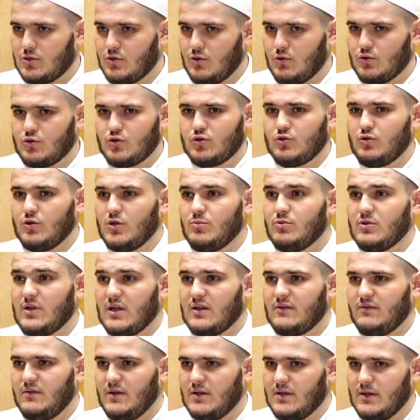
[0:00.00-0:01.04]
хоть что-нибудь
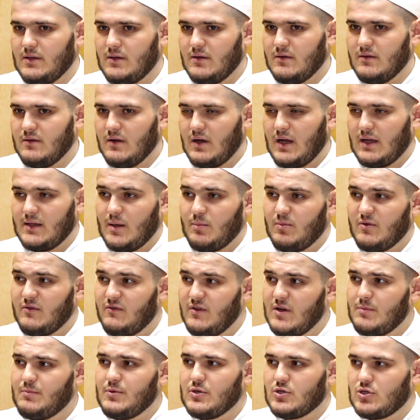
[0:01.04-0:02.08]
отведать, хотя бы
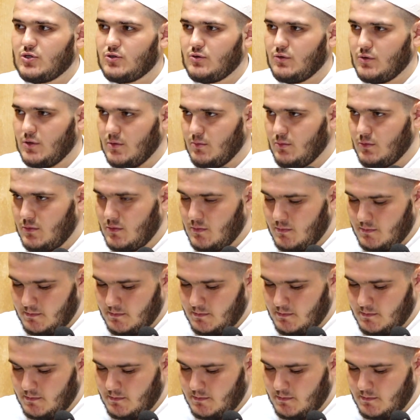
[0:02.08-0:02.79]
выпить что-нибудь.